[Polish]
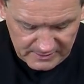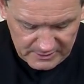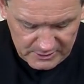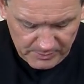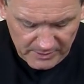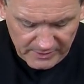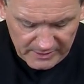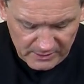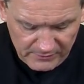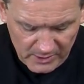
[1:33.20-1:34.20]
Śpiewaj
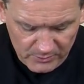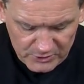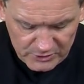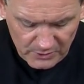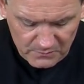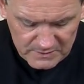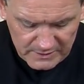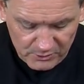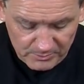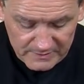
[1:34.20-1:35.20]
chwały
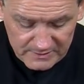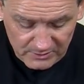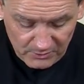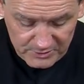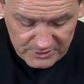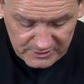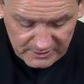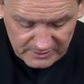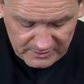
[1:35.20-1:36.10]
żyjącej obecności.